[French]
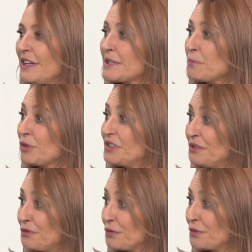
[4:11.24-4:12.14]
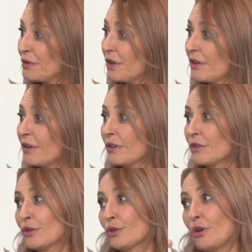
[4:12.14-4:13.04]
les sportifs, alors, les euh,
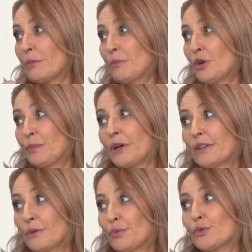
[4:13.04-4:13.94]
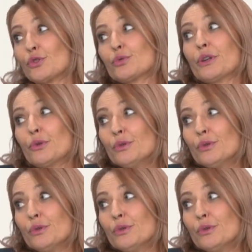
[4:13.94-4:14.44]
sportifs. Que normalement ils prennent plutôt soin d'eux.